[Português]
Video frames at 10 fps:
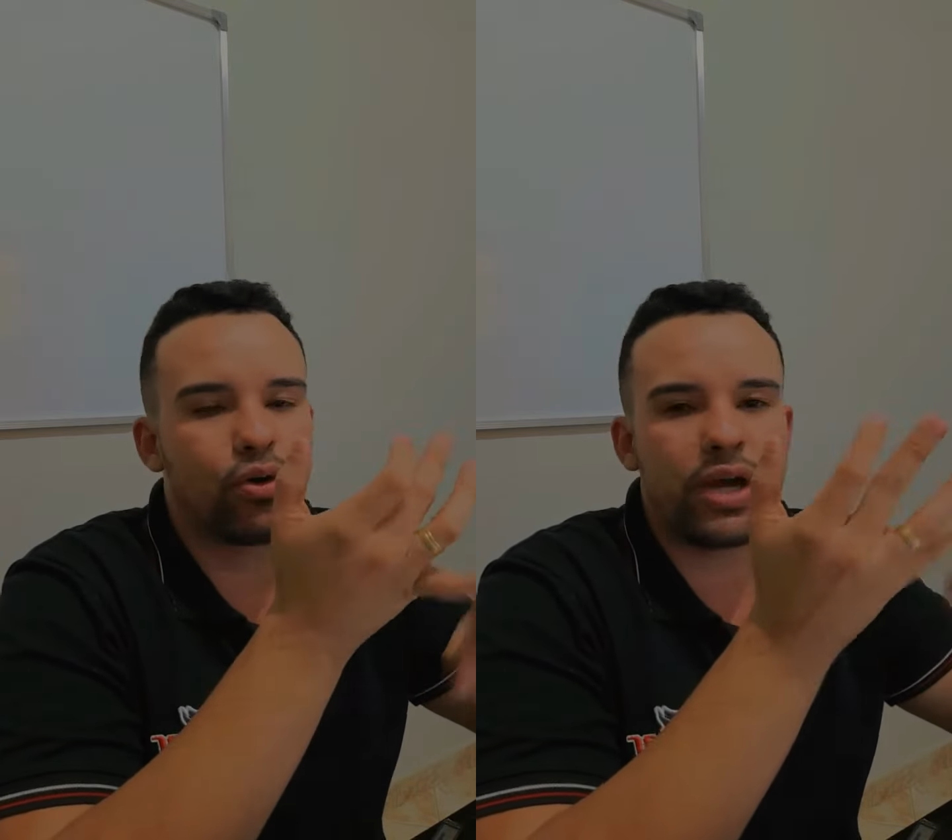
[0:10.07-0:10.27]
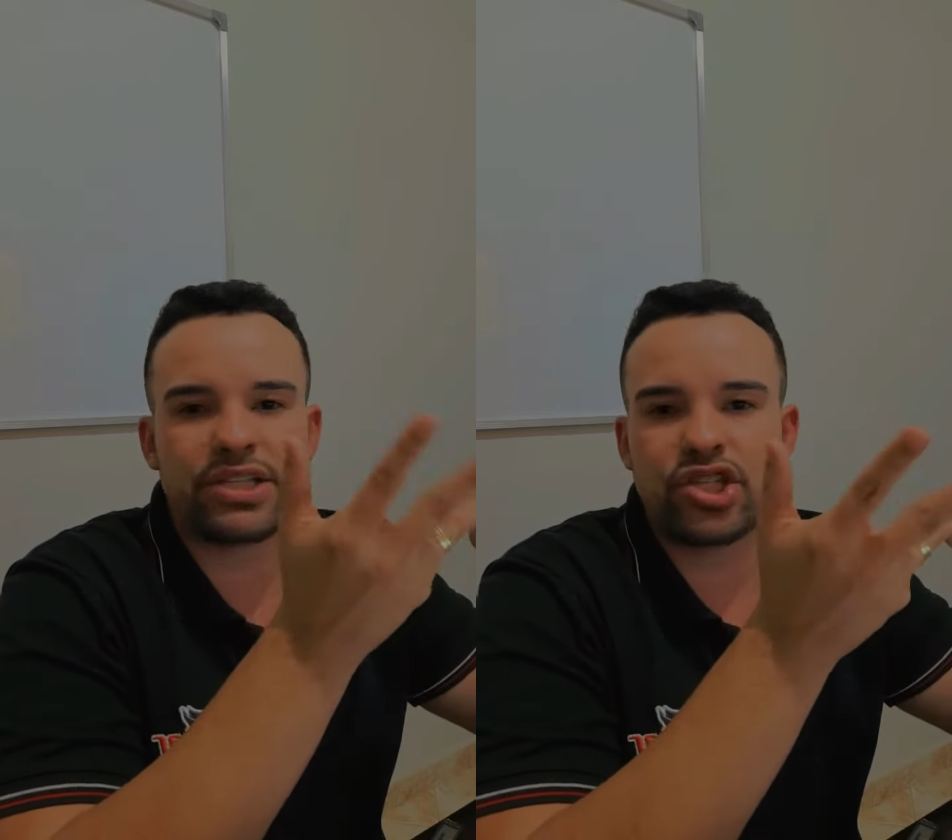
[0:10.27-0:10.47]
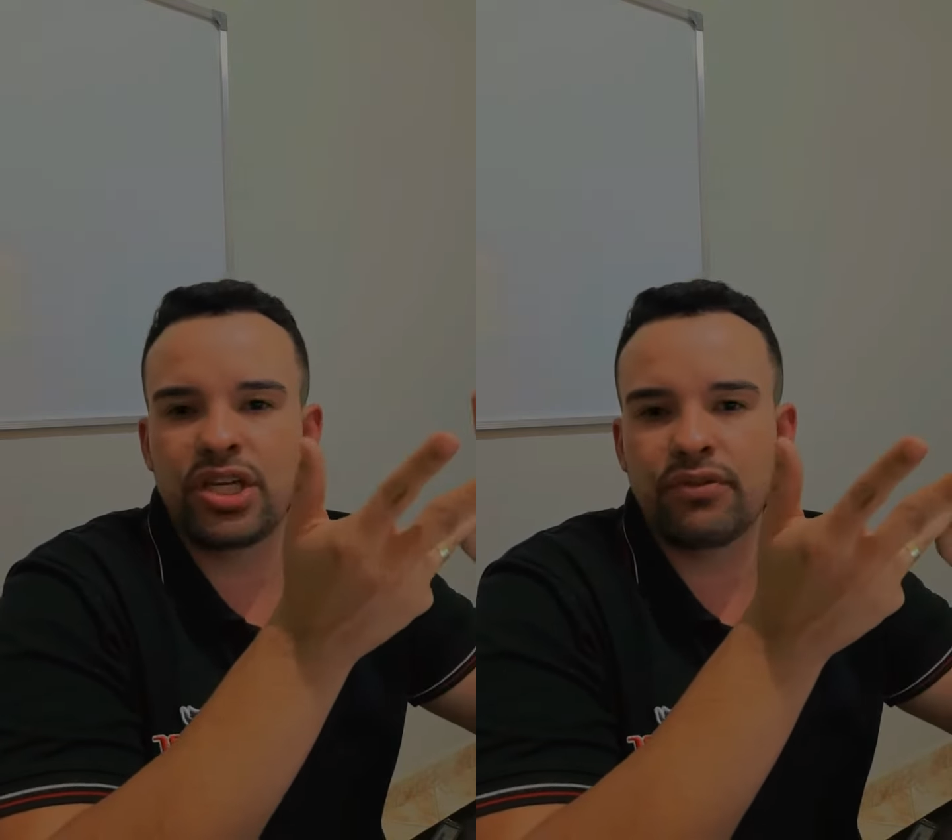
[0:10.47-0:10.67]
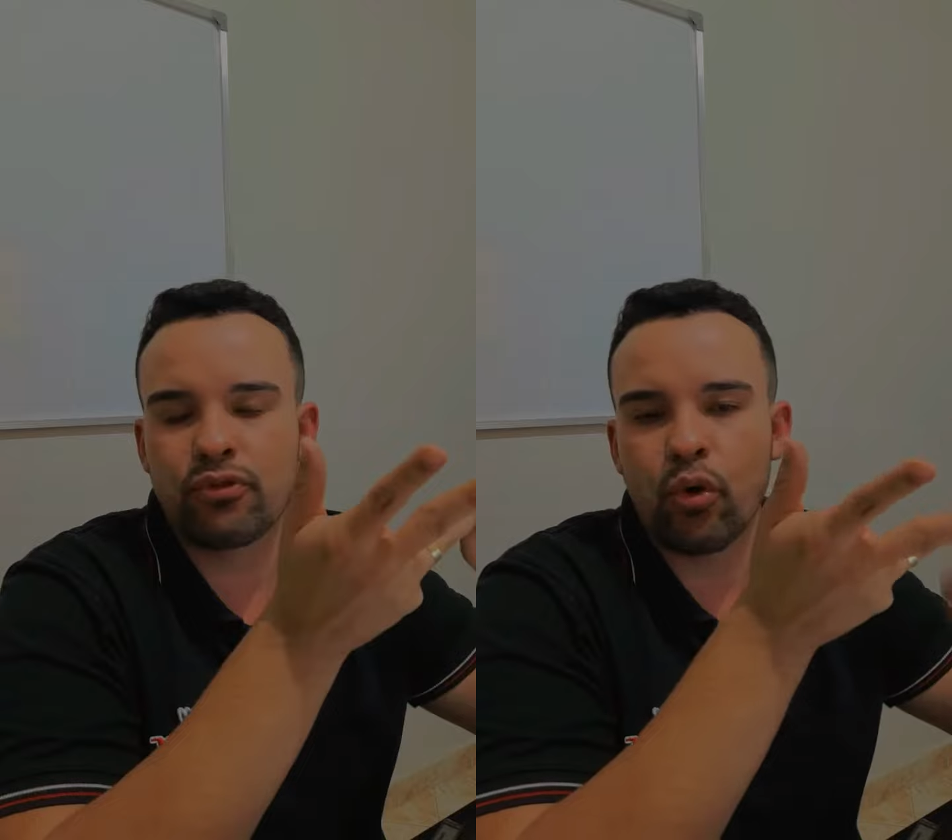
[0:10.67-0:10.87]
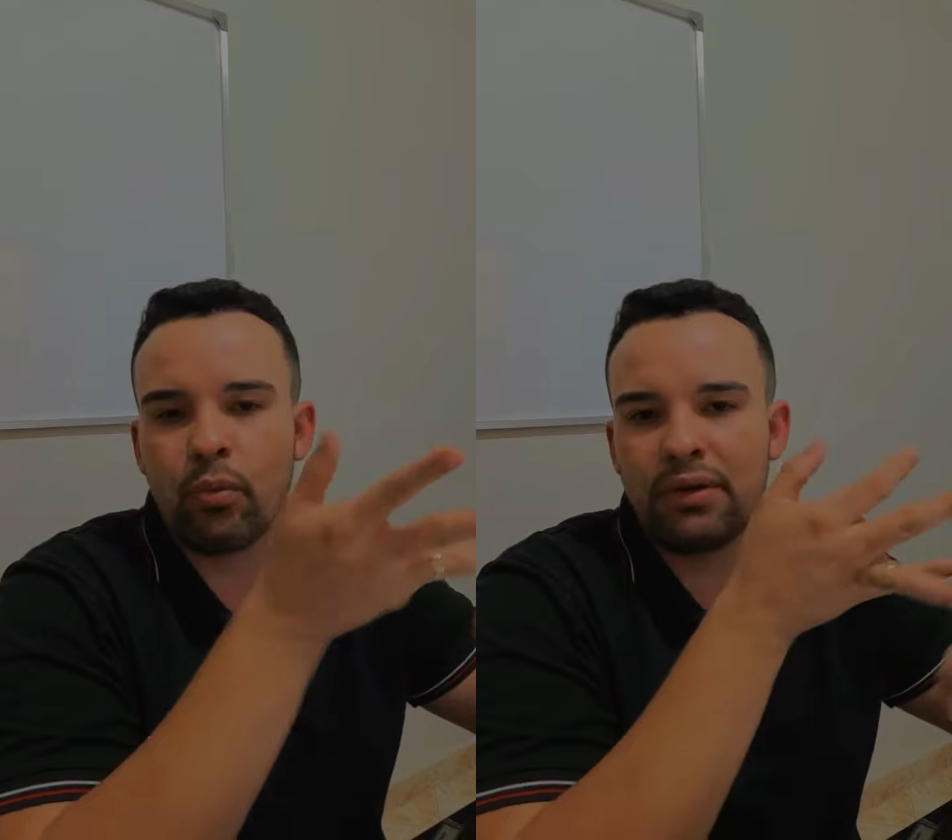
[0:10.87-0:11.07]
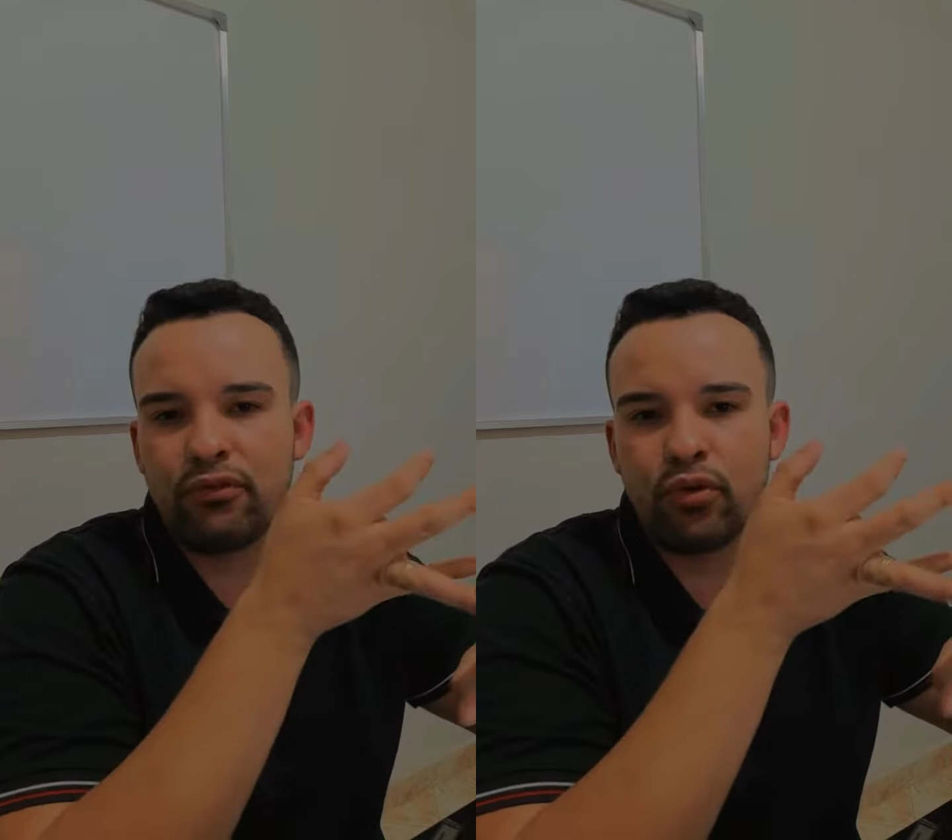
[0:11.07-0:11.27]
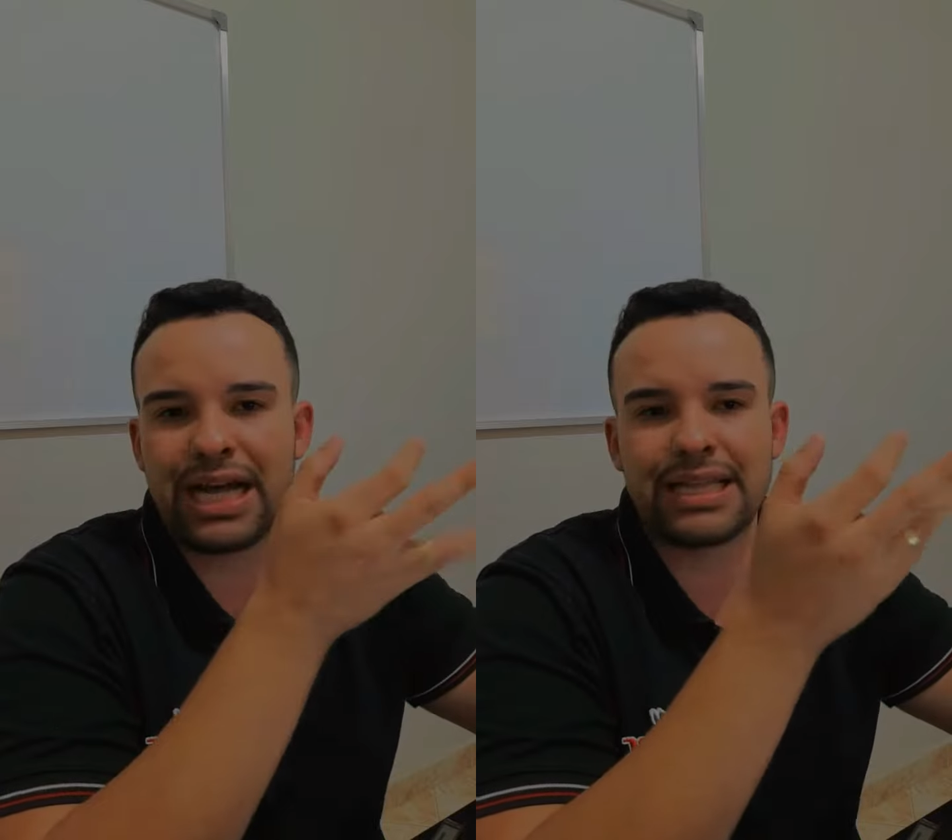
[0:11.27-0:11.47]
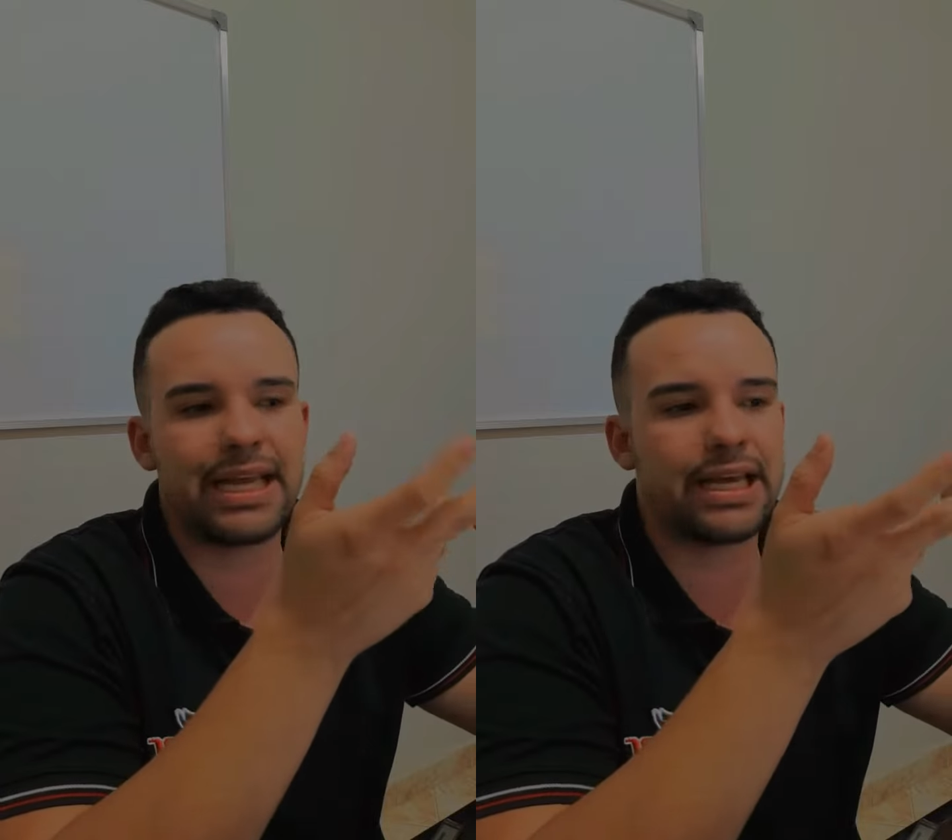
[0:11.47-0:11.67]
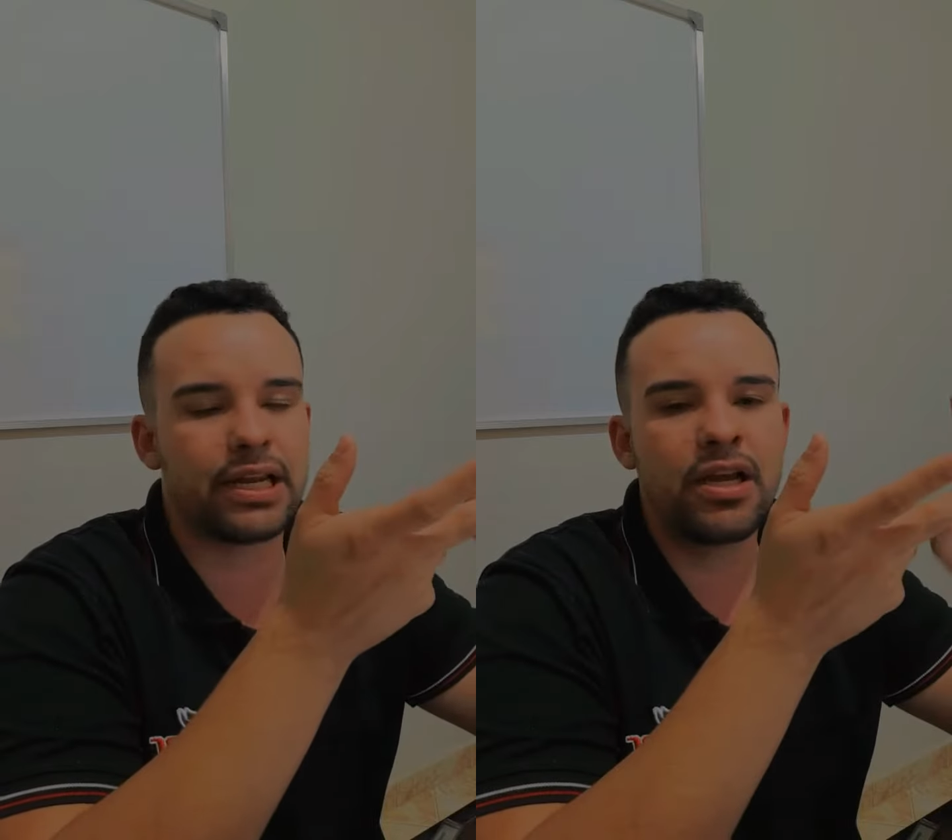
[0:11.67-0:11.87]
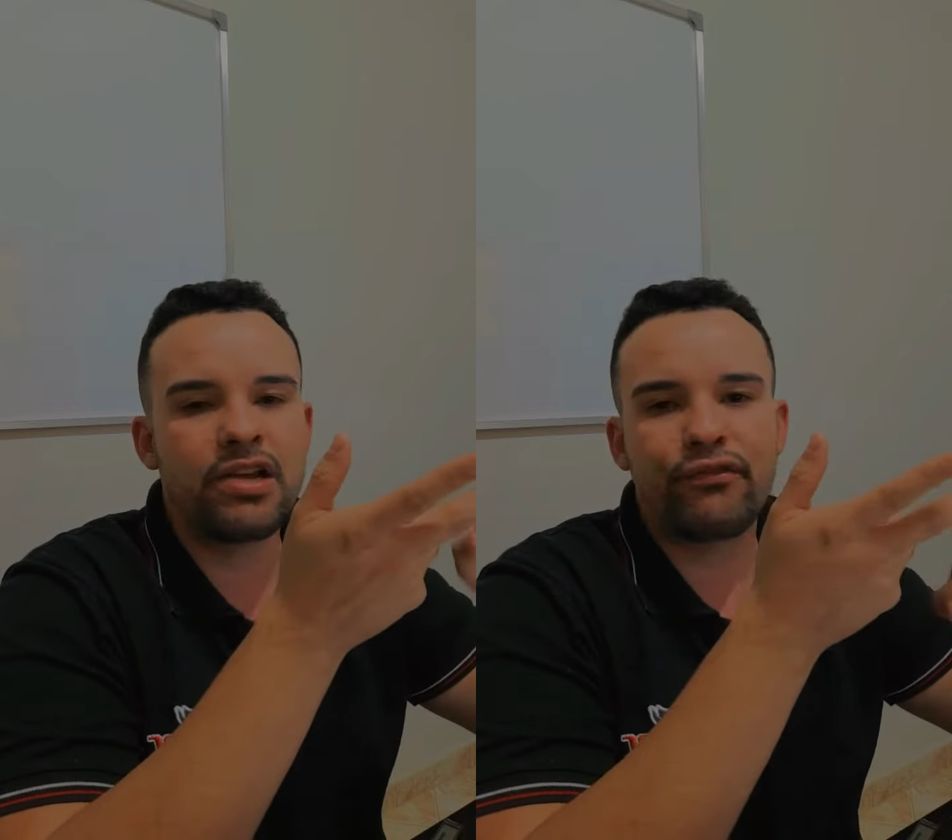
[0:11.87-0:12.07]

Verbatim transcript: retífica ou uma furadeira,